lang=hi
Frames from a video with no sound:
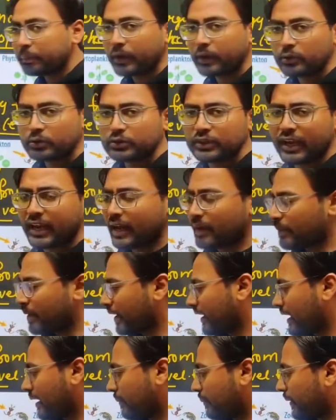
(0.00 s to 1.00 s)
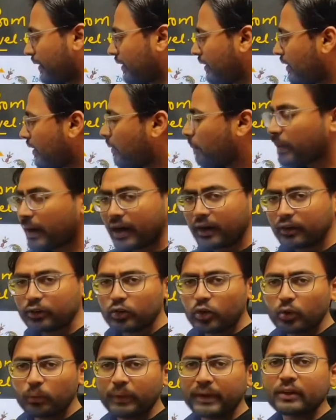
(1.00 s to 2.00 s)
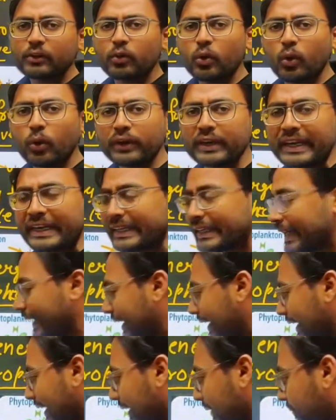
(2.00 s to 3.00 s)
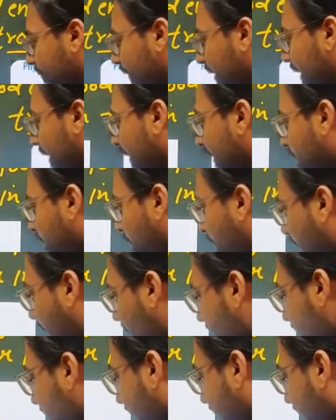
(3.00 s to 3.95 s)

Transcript: प्रोड्यूसर है हमारा यहां पर प्लांट को भाई कौन ईट करेगा प्लांट्स